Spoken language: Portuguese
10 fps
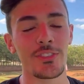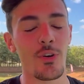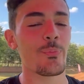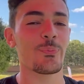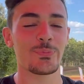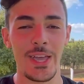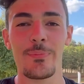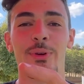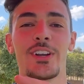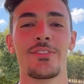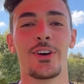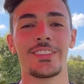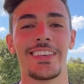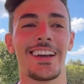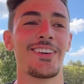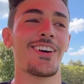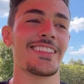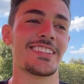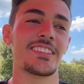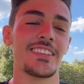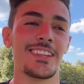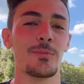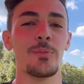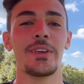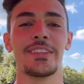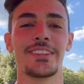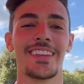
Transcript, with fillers: Vou até pôr de volta aí agora, nesse exato momento.